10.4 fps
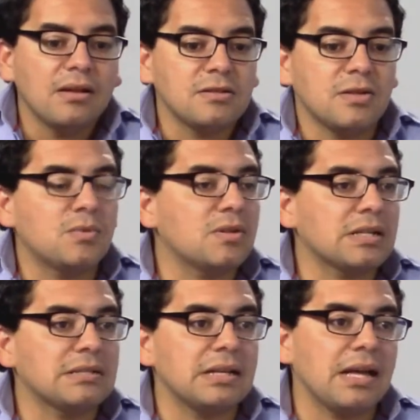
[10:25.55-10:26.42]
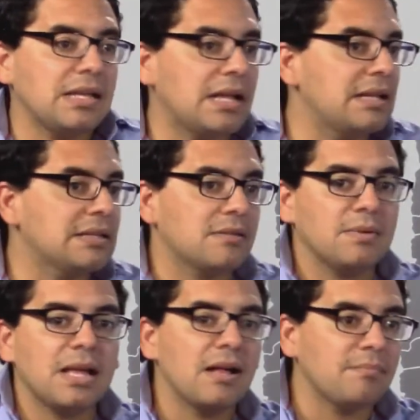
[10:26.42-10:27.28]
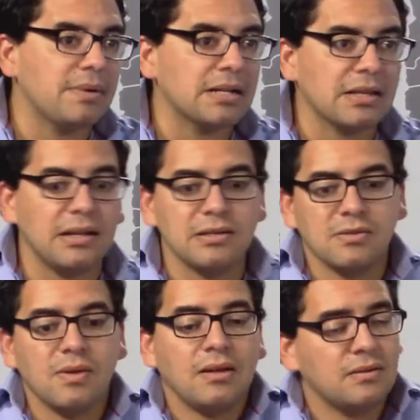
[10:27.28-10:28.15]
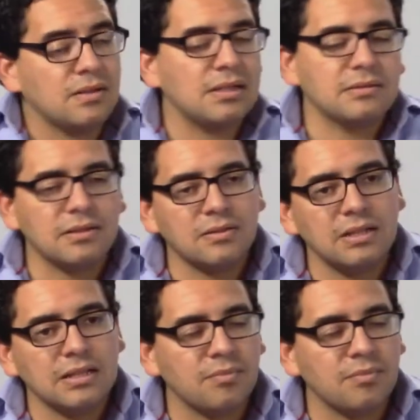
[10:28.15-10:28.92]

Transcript: si uno quisiera ir a determinada parte de la ciudad y lo quiere hacer con el